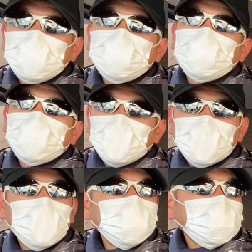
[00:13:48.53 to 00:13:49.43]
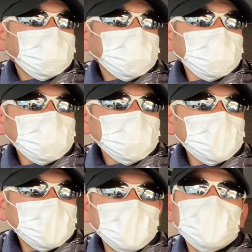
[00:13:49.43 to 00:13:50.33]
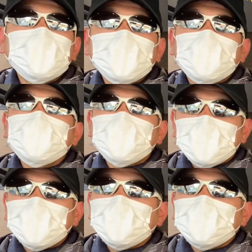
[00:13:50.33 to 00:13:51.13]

すよね。で、一回、